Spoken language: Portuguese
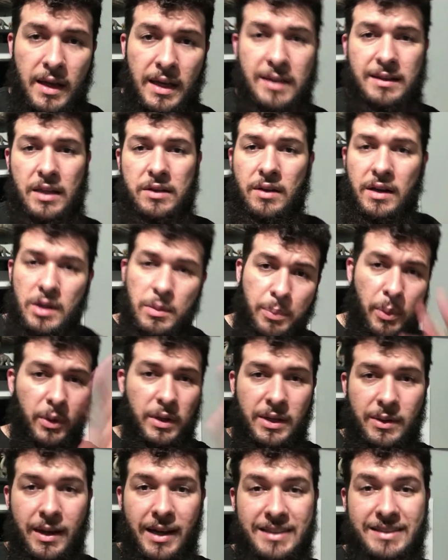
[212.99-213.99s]
entendo ali um
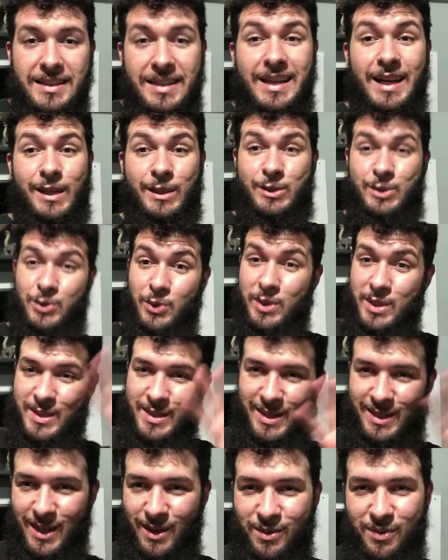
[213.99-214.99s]
pouquinho as
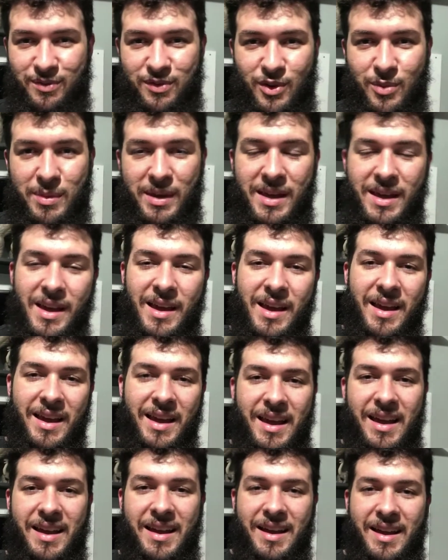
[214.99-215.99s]
ligações que tem o filme
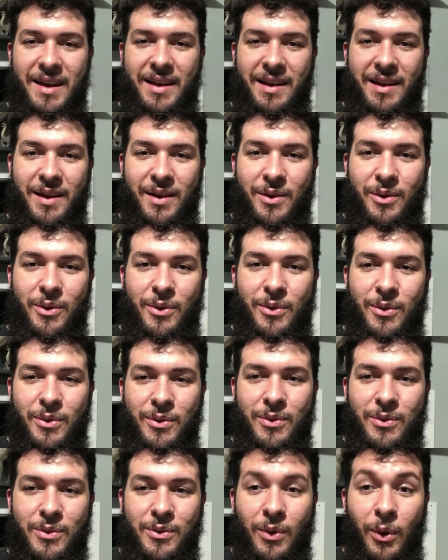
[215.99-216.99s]
uh,
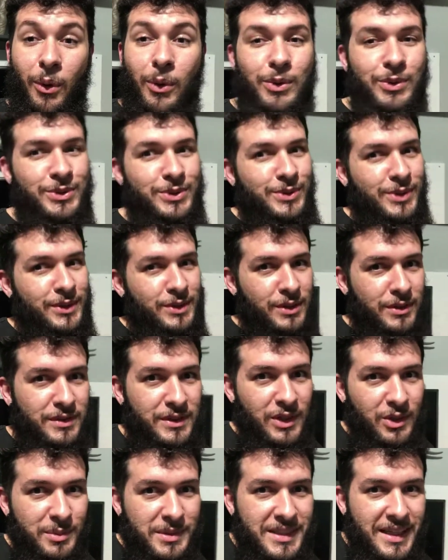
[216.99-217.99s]
com outros
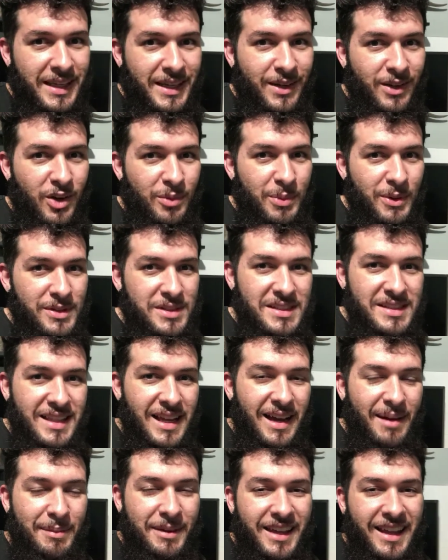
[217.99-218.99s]
filmes aí que eu não posso
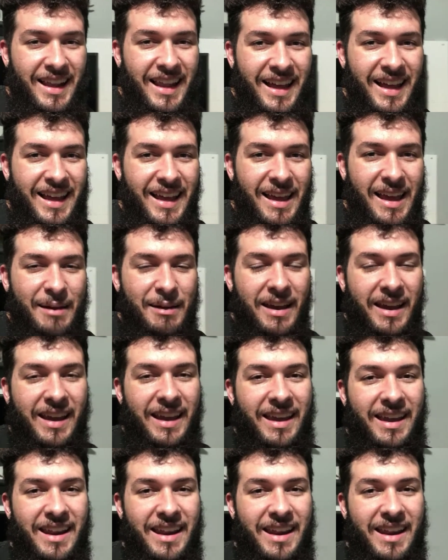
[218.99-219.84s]
citar, porque ela é,